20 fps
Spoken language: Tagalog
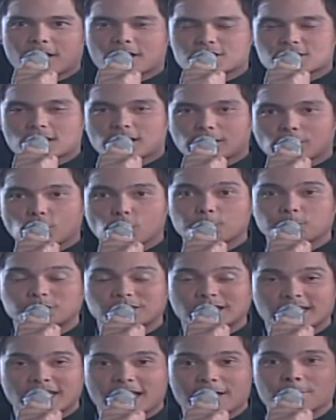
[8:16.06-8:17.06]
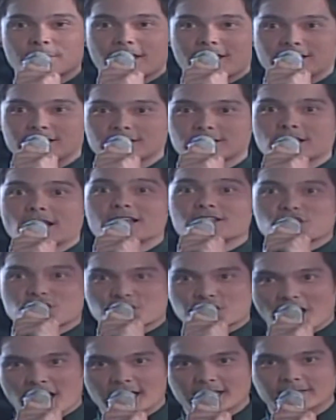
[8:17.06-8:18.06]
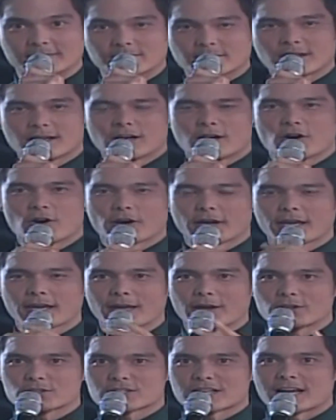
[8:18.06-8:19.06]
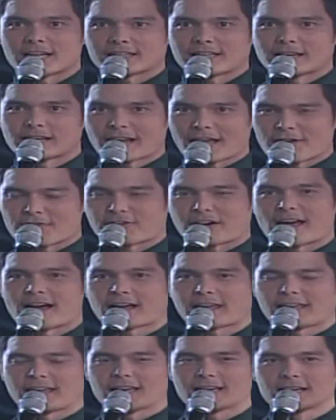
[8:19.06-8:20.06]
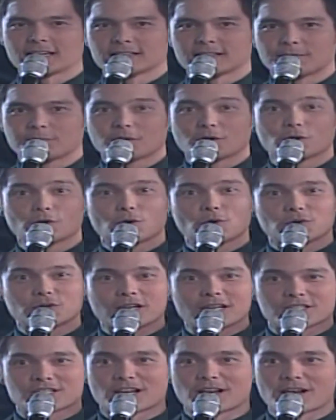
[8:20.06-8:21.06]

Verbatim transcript: para sa Globe TM and Sun. Okay, ngayon sa ating live ranking, nangunguna